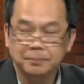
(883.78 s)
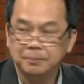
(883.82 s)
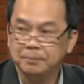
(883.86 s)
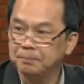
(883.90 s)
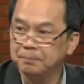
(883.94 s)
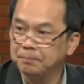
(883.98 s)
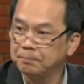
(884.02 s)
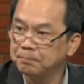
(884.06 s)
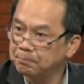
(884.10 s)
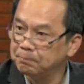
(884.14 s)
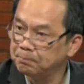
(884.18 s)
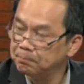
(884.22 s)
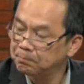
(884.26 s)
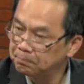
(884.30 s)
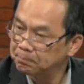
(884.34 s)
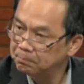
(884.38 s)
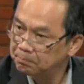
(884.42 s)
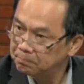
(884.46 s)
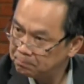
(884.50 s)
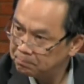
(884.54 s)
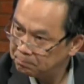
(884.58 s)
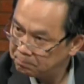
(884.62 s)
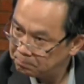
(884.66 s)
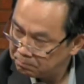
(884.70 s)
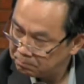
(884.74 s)
À, cảm
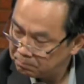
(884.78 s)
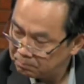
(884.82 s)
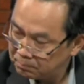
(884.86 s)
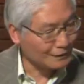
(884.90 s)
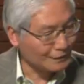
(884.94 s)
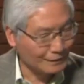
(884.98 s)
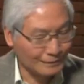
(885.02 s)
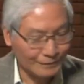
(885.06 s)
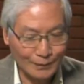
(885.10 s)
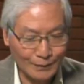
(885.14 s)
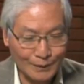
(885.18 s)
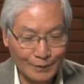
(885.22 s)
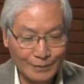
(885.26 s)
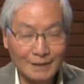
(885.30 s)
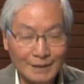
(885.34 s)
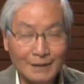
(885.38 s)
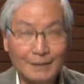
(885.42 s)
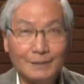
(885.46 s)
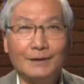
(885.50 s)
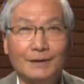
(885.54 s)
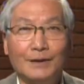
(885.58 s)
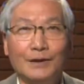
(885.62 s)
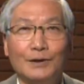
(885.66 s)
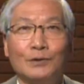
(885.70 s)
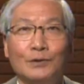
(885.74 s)
ơn luật sư Vốt
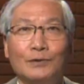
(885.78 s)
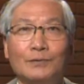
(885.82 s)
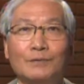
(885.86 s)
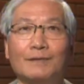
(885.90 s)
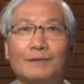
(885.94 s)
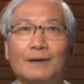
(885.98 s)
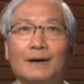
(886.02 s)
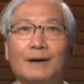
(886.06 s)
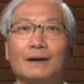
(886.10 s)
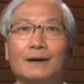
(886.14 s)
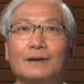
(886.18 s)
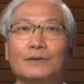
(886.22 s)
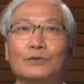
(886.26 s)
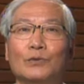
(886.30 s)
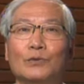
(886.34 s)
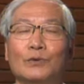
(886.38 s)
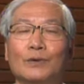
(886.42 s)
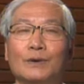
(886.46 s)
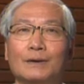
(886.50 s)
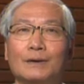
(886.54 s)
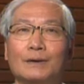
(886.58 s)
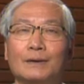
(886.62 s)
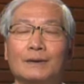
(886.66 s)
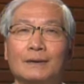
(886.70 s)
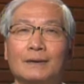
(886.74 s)
rất nhiều và
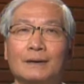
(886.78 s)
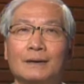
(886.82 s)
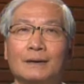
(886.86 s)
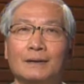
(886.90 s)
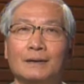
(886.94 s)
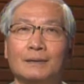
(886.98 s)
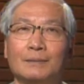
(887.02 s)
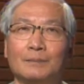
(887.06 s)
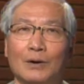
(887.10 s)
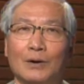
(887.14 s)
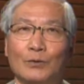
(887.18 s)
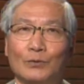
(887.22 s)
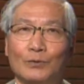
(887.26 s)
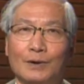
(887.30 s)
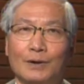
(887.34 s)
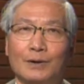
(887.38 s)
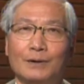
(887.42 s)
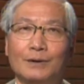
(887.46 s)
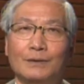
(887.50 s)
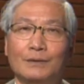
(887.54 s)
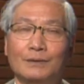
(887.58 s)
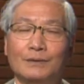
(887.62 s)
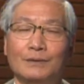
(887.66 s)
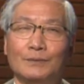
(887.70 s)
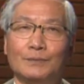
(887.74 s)
chuyện à, bầu
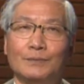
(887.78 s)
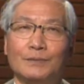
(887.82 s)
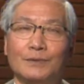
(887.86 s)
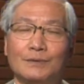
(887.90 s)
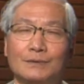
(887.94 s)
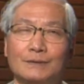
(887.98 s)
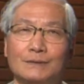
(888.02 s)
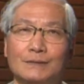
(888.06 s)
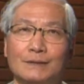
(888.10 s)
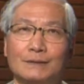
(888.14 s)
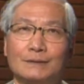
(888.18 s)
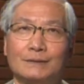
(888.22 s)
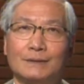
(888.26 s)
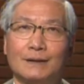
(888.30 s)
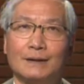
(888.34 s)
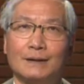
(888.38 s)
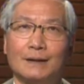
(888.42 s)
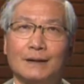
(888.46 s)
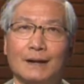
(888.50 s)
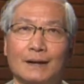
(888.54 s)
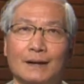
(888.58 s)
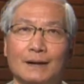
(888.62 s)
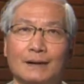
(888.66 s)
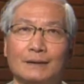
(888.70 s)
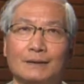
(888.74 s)
cử chúng tôi sẽ trở
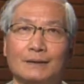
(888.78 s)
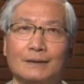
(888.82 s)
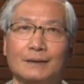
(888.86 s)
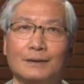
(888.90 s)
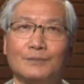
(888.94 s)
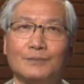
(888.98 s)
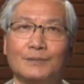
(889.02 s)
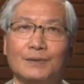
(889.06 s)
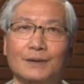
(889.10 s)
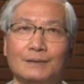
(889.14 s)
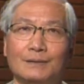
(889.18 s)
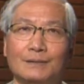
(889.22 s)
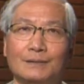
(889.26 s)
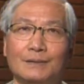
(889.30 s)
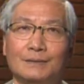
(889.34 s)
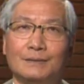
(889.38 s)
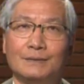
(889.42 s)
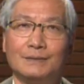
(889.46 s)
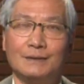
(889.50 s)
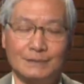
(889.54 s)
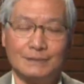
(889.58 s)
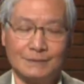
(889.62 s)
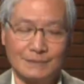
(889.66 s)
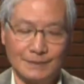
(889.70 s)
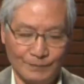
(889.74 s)
lại trong những chương
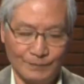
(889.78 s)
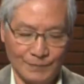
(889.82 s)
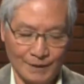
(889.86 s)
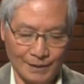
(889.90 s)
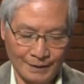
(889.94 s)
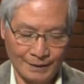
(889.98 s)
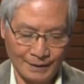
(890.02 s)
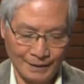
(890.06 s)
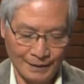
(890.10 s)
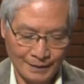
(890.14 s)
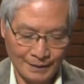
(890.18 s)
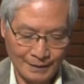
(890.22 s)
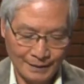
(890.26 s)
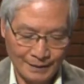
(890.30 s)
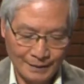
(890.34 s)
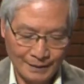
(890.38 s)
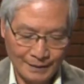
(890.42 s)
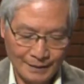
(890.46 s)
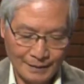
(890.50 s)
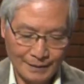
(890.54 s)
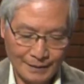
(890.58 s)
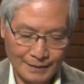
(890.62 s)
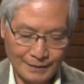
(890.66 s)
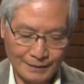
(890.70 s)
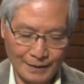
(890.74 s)
trình sắp tới.
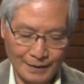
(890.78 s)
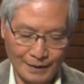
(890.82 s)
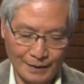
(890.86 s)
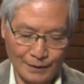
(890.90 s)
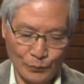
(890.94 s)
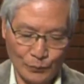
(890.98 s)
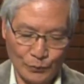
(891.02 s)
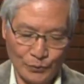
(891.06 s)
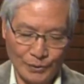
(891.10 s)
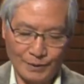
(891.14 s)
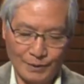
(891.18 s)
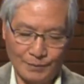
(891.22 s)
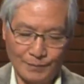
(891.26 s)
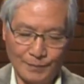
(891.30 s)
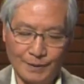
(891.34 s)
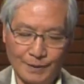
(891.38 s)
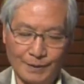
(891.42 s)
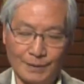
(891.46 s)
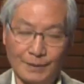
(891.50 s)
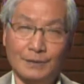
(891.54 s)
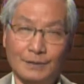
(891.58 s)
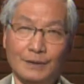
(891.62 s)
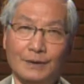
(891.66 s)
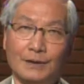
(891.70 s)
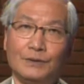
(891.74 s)
Kính chào quý đồng
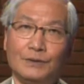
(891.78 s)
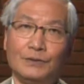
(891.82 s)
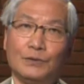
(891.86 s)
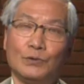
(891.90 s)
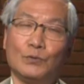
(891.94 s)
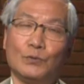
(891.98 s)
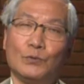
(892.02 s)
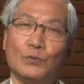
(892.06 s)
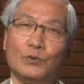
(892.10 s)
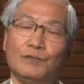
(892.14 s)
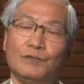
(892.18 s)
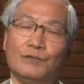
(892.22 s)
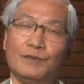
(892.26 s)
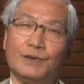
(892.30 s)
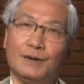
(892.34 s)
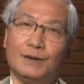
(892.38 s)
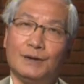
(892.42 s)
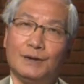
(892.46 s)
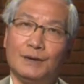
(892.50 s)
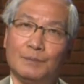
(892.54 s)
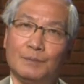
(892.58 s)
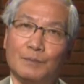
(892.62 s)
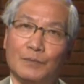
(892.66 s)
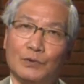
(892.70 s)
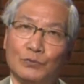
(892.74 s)
hương, kính chúc quý
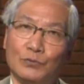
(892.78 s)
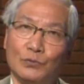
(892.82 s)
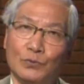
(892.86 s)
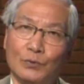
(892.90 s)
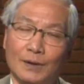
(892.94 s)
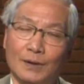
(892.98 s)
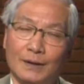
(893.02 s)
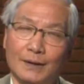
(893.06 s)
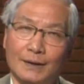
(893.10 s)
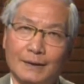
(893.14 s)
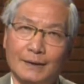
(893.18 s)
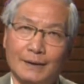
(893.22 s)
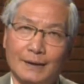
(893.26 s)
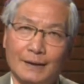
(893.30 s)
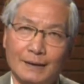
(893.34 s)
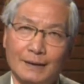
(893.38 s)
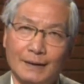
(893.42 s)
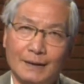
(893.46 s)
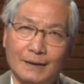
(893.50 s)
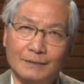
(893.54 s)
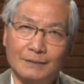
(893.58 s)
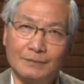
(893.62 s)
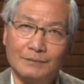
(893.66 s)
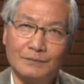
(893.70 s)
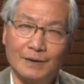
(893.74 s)
vị một tuần lễ an
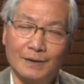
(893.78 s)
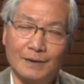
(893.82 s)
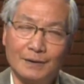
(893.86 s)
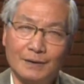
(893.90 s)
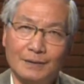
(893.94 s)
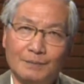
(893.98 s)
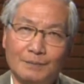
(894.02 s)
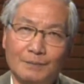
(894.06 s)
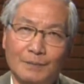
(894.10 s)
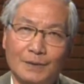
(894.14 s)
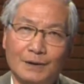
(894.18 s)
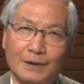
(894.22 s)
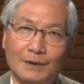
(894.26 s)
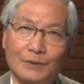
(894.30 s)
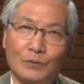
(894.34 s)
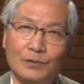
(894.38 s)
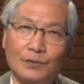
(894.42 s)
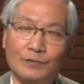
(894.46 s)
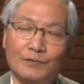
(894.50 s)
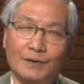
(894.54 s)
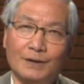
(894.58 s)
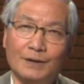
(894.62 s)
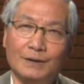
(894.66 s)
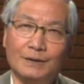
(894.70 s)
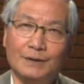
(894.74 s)
lành và kính mời quý
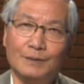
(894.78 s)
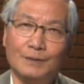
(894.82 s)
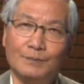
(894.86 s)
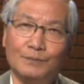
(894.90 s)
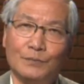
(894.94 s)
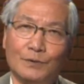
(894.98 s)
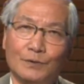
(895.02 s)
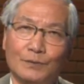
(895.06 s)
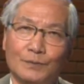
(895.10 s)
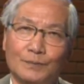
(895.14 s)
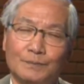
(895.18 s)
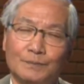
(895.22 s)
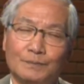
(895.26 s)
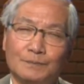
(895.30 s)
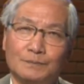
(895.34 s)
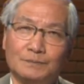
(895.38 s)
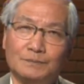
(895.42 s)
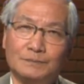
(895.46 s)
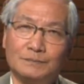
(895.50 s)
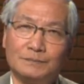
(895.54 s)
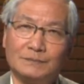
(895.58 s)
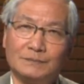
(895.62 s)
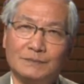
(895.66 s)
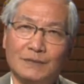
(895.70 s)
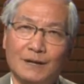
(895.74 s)
vị tiếp tục
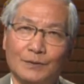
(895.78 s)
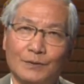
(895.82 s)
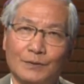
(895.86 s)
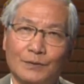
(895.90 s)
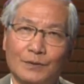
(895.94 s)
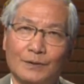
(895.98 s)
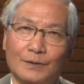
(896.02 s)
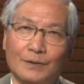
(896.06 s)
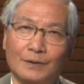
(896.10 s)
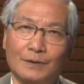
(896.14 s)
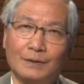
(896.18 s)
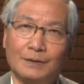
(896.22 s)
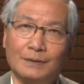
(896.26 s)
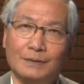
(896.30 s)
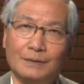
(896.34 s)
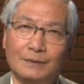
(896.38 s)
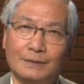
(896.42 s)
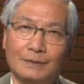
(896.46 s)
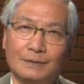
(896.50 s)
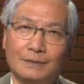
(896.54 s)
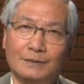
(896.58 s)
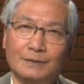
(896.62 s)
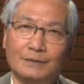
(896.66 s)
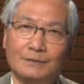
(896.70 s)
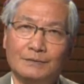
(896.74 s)
theo dõi
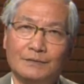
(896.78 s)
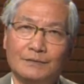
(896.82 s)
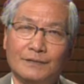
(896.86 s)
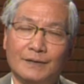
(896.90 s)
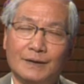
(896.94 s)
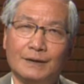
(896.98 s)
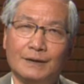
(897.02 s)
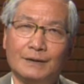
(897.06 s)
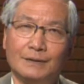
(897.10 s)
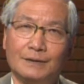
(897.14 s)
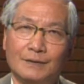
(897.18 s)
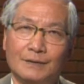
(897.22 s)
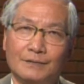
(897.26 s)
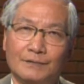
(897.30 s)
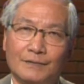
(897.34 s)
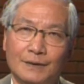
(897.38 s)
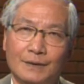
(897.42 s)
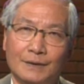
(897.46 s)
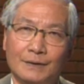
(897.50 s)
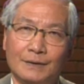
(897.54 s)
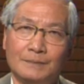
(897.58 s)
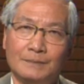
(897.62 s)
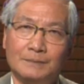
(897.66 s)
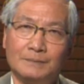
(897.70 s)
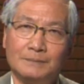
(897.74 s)
chương trình VATV.